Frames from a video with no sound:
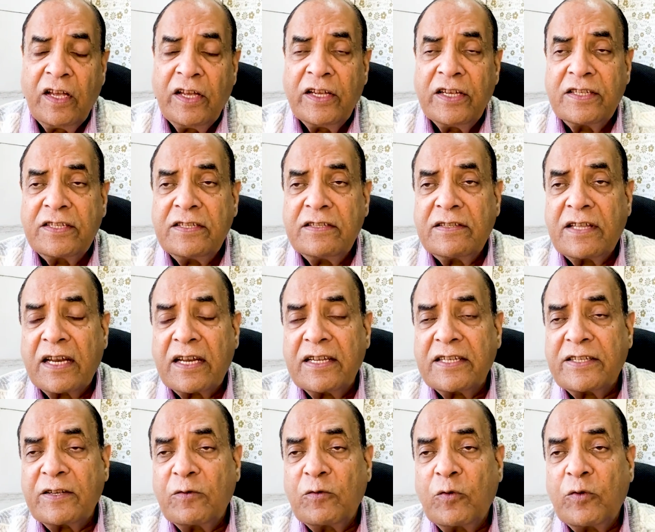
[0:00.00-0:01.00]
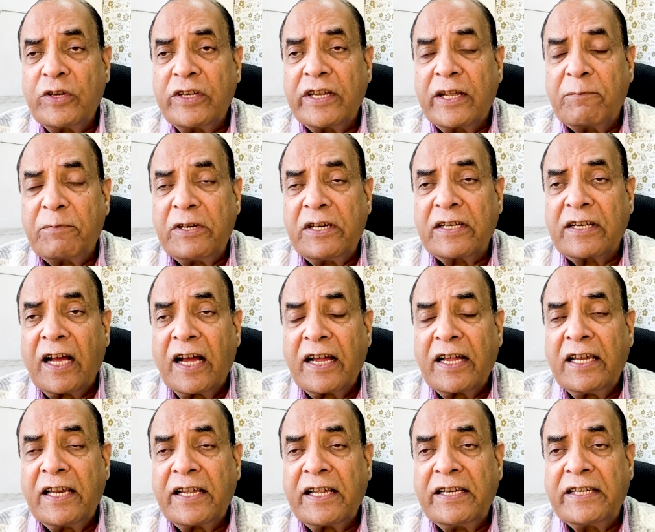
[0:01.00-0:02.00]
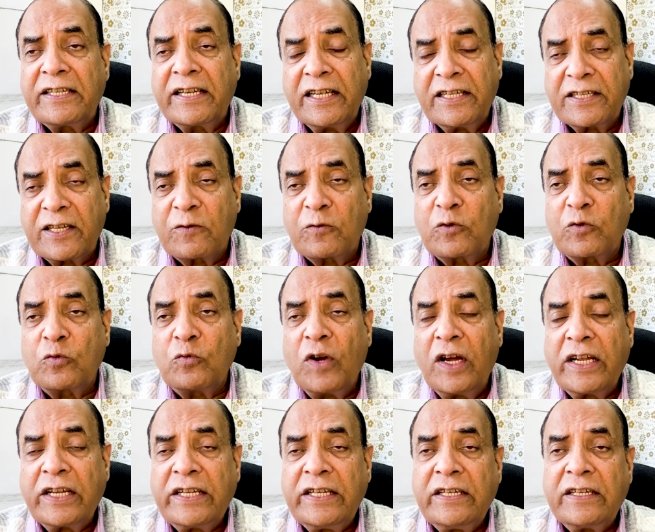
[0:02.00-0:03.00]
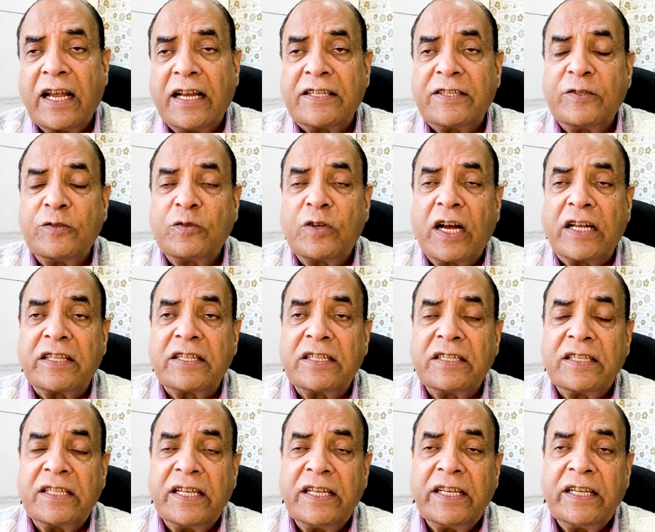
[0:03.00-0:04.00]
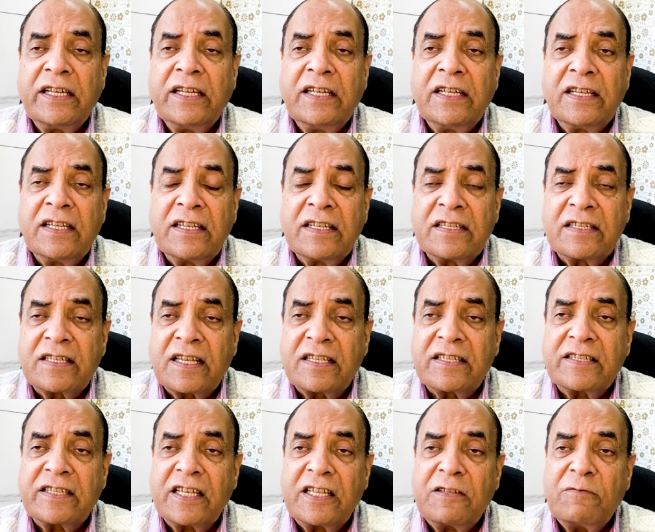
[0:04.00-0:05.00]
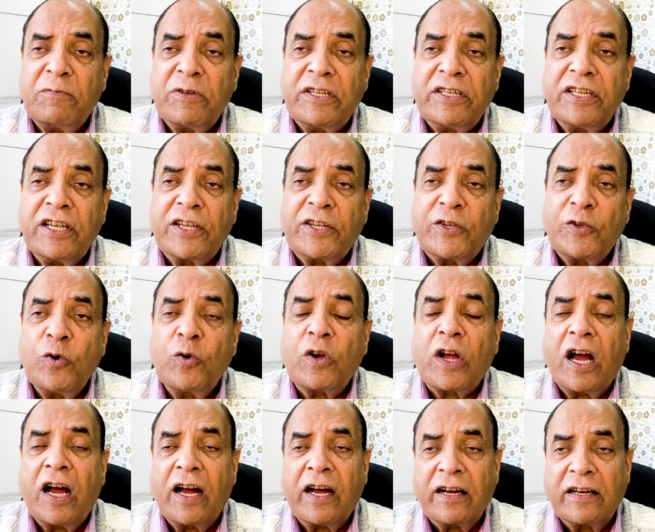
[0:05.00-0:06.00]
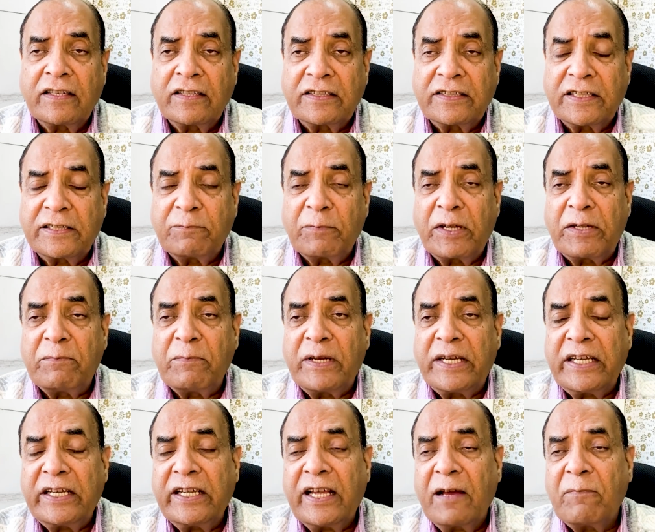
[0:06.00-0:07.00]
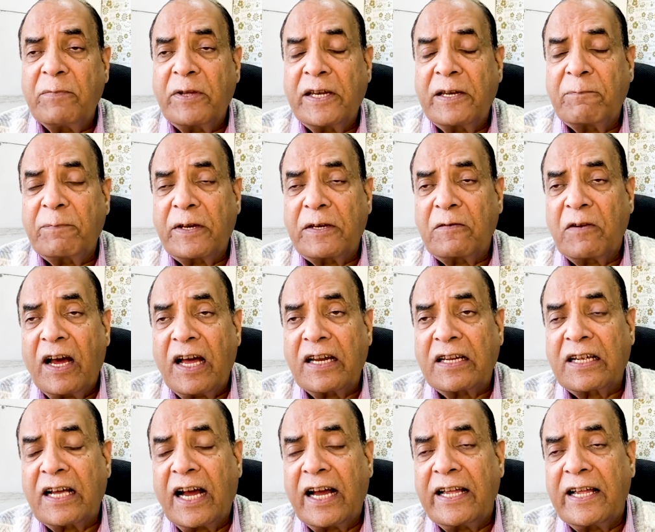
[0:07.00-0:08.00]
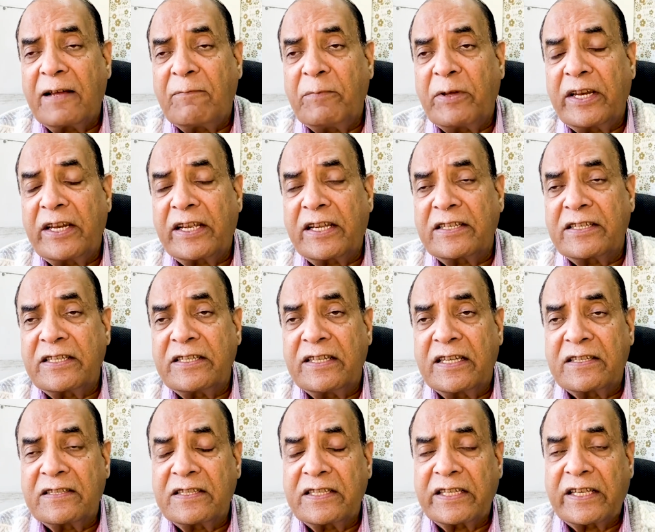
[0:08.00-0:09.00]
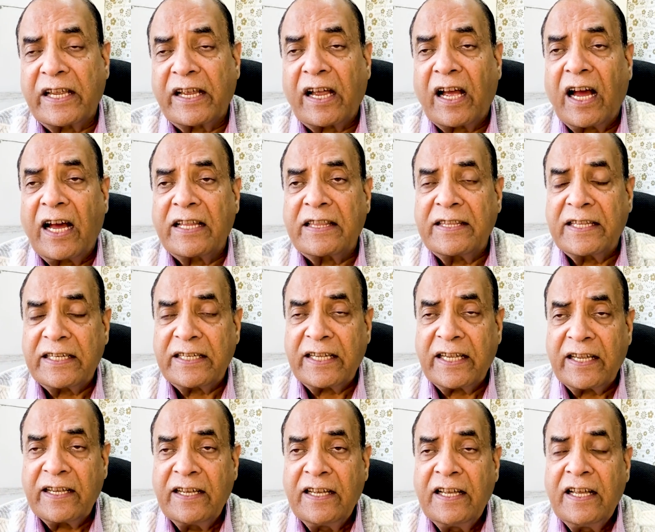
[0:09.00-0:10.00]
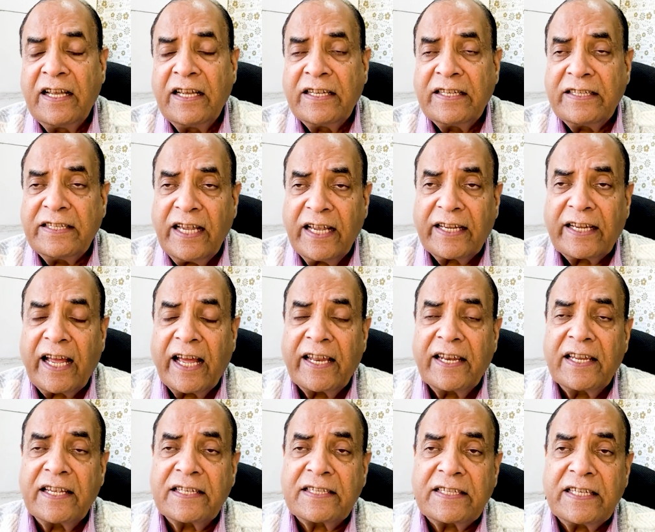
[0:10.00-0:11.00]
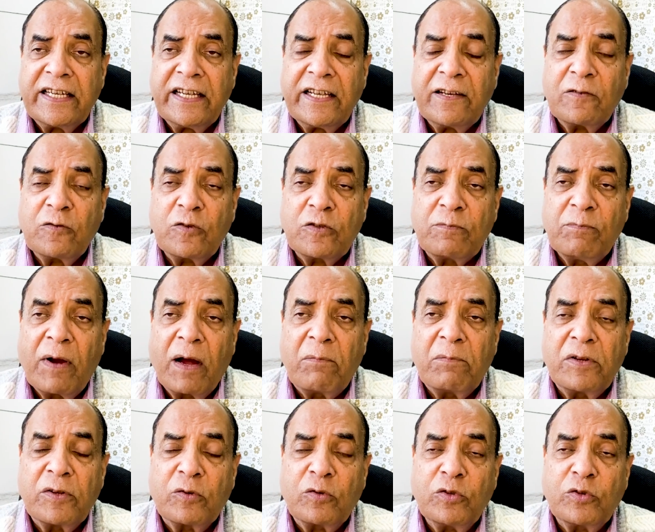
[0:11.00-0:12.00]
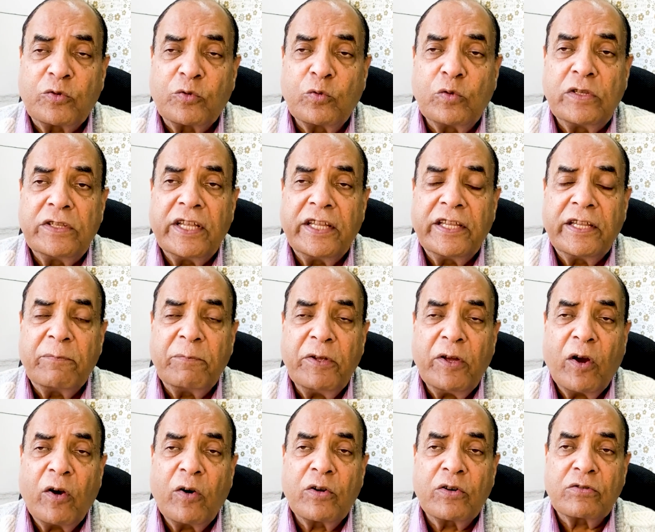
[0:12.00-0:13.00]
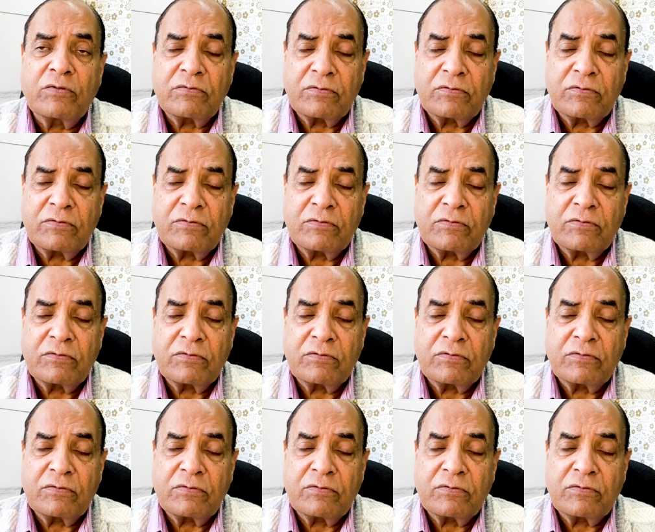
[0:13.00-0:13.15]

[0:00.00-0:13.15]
इसी तरह से उन्होंने ये भी लिखा कि लेकिन ये जरूर हुआ कि राजीव गांधी ने संसद में ये क्यों कहा कि भाई मैं या मेरे परिवार का या मेरे किसी नज़दीकी का हाथ नहीं है ये कहने से उस मामले को तूल देने में और